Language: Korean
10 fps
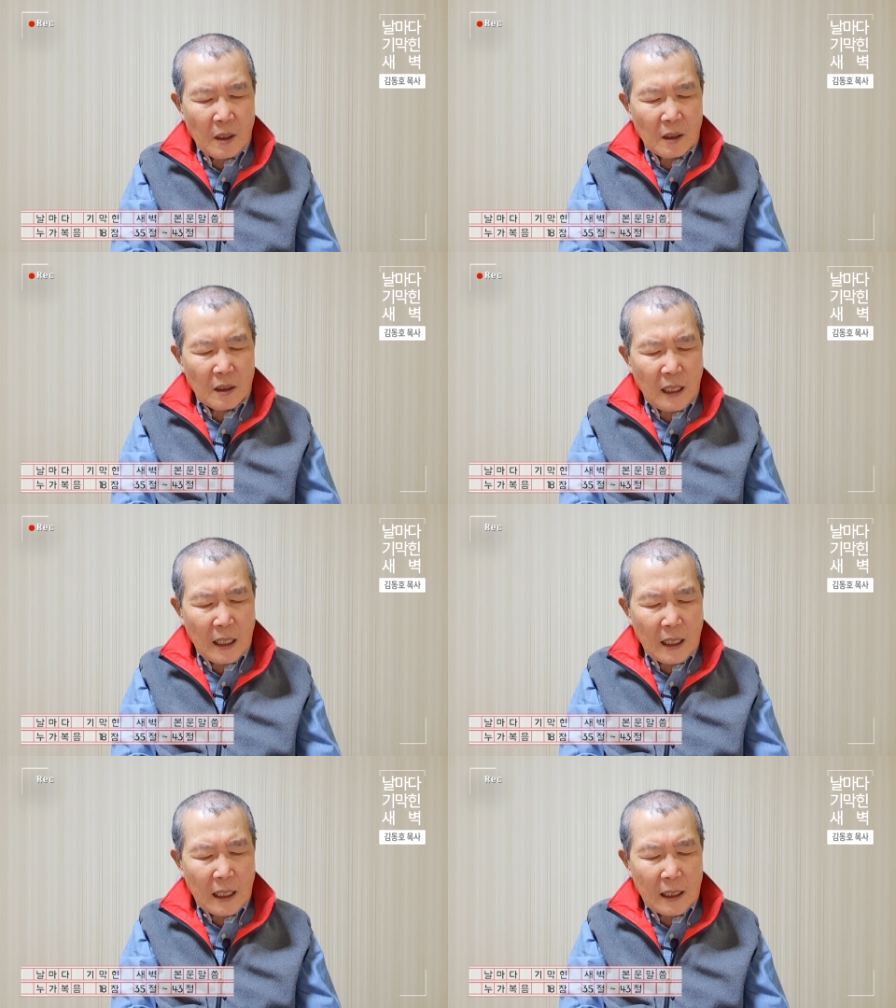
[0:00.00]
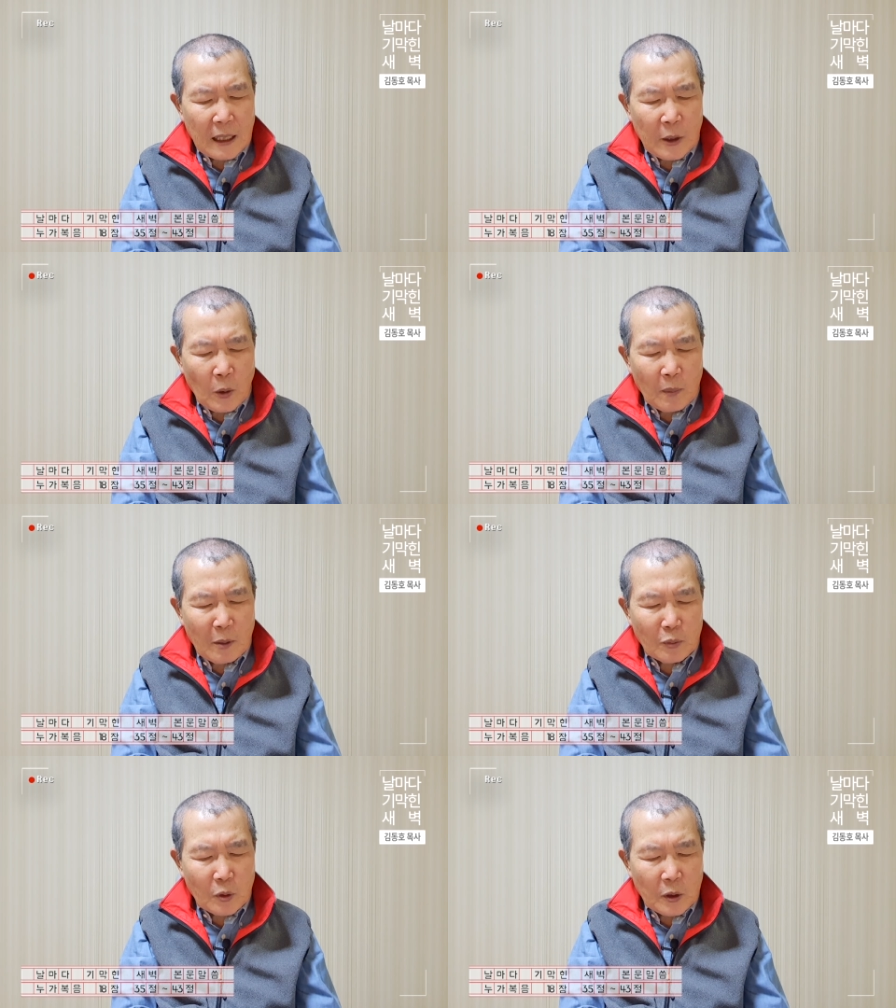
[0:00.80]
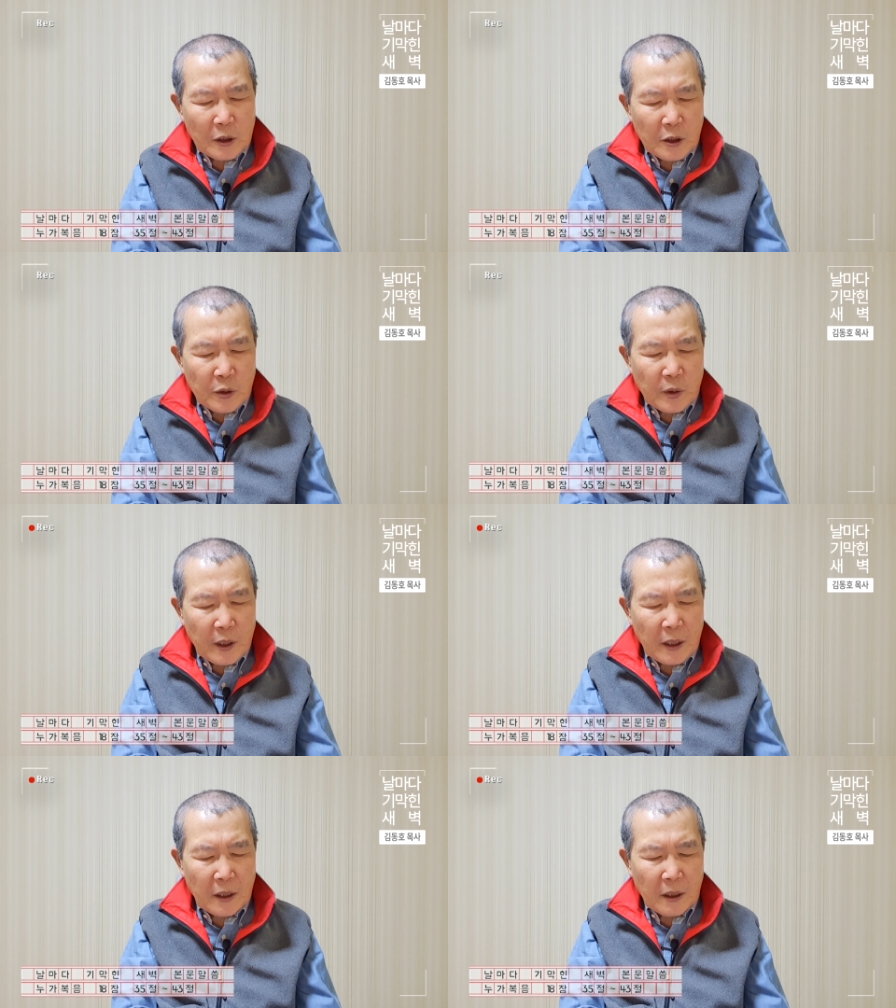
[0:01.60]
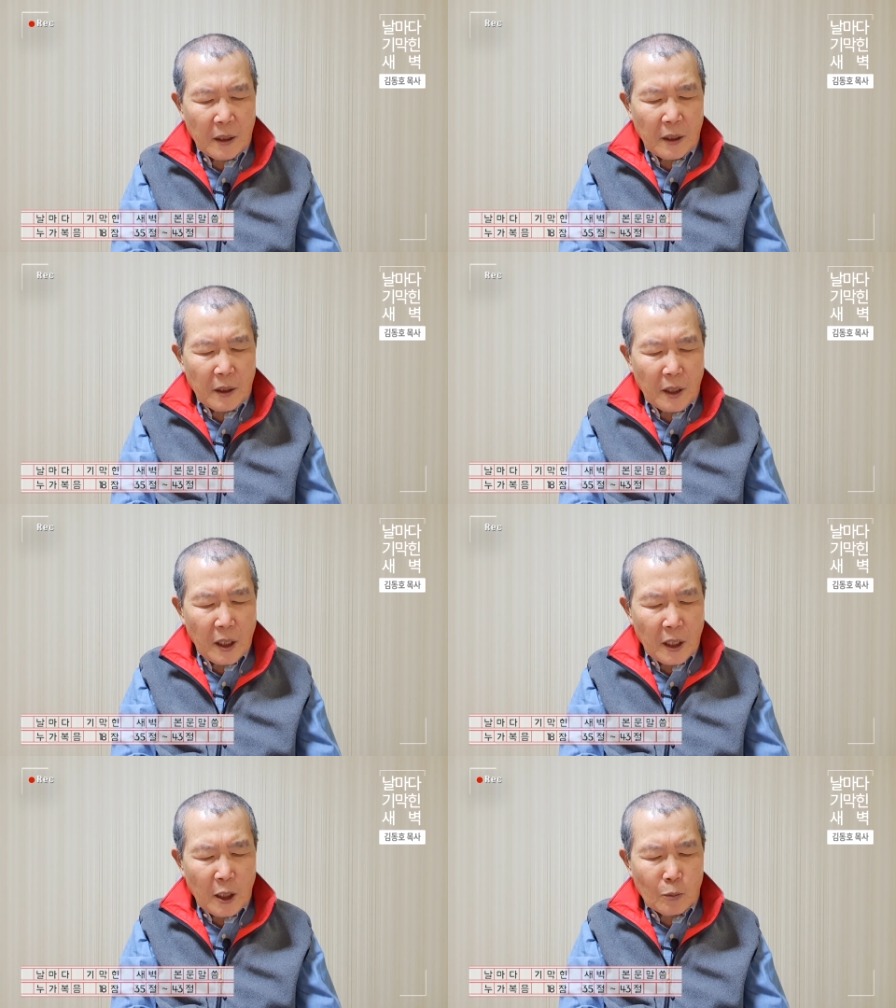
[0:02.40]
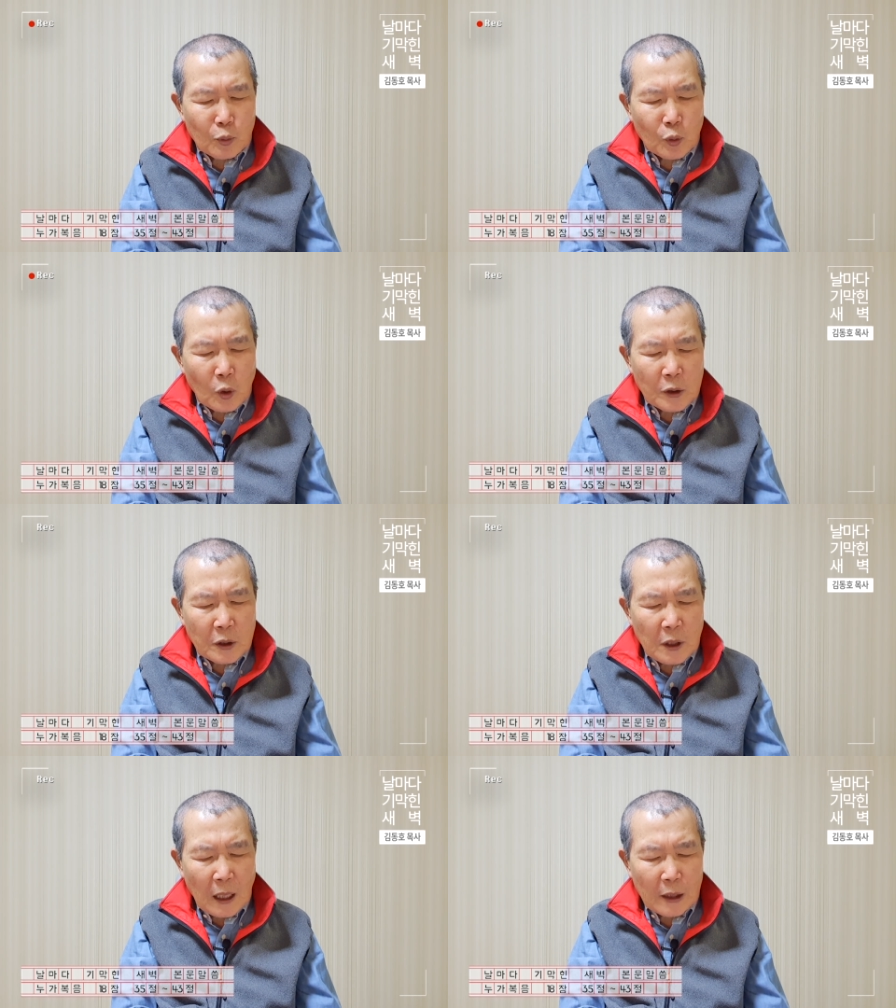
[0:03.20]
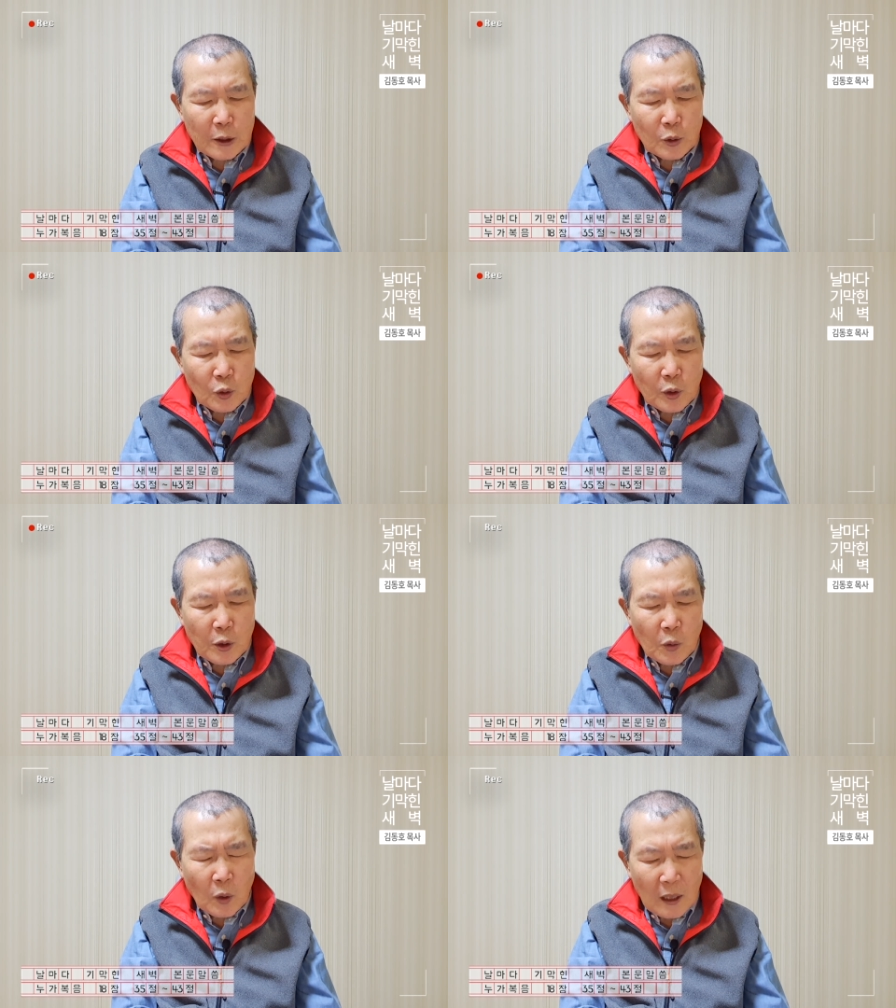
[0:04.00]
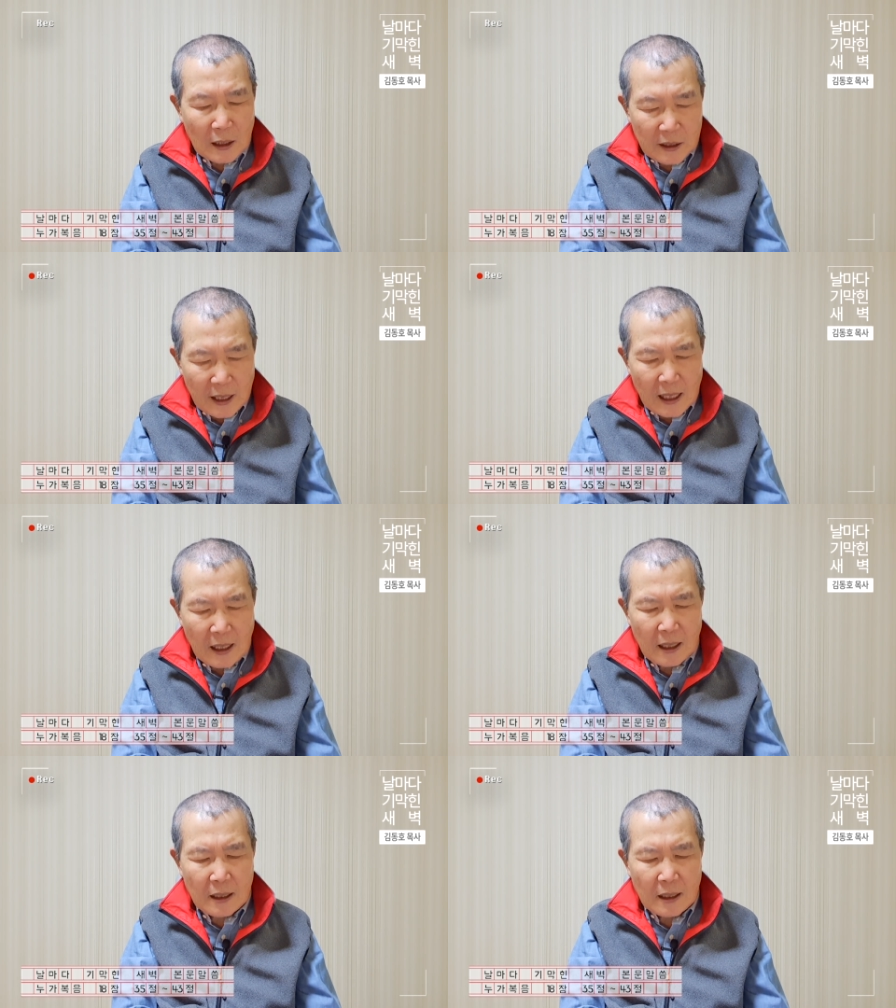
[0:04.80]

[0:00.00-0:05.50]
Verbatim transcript: 그가에 가까이 오매 물어 이르시되 내게 무엇을 하여 주기를 원하느냐?